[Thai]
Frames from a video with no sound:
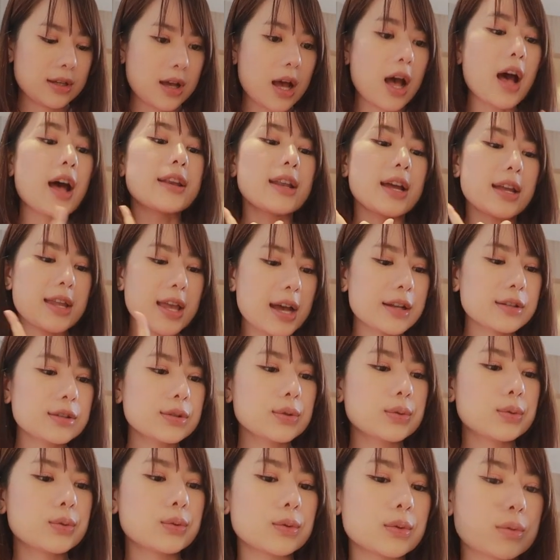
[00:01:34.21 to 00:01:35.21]
อ่าดายา
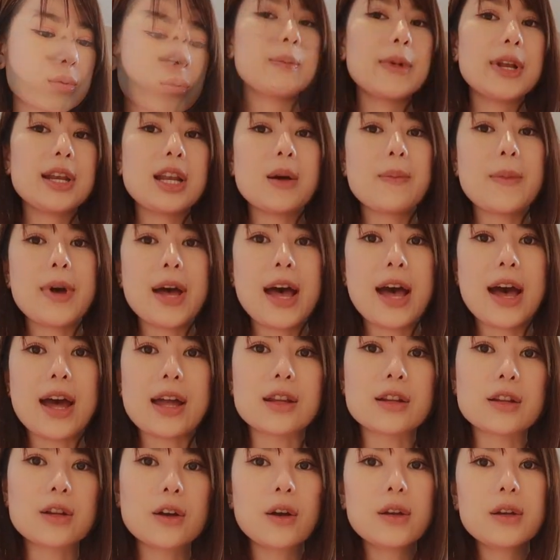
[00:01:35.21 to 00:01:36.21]
ซุงน้ำมันทำอาหาร
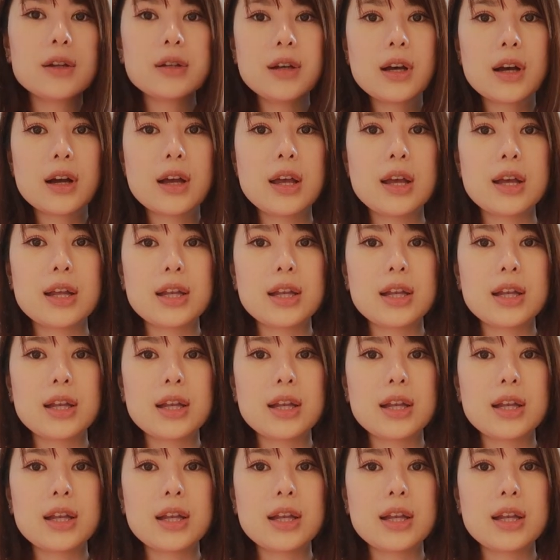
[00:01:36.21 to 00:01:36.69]
ก็เลือก